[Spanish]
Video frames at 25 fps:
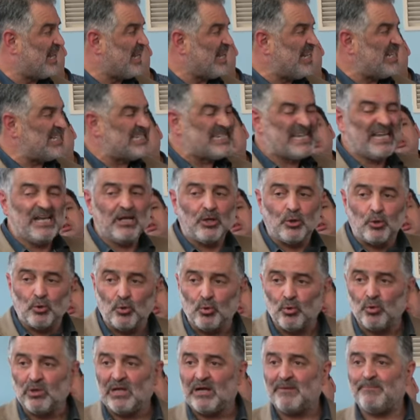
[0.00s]
y sin
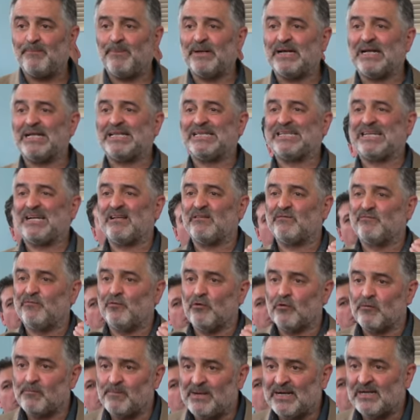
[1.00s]
dudas para
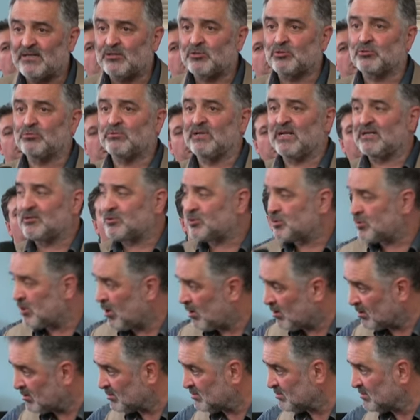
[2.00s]
transformar su
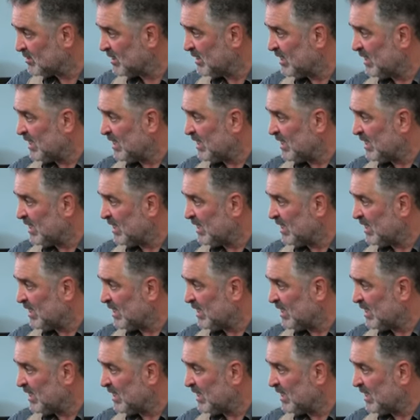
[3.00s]
nación.